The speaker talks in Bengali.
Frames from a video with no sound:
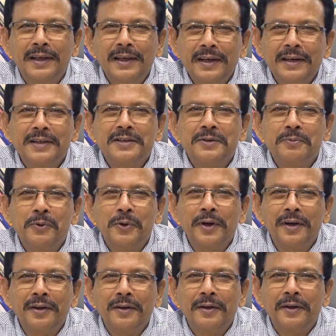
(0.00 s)
ইংরেজি
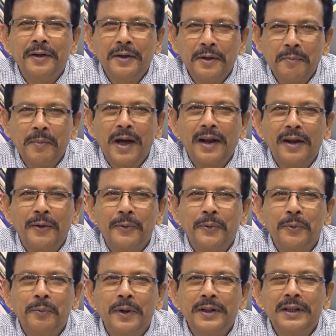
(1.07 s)
বইয়ের বাংলা
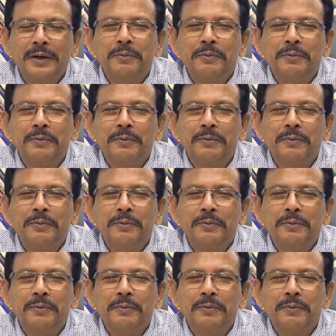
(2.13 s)
অনুবাদ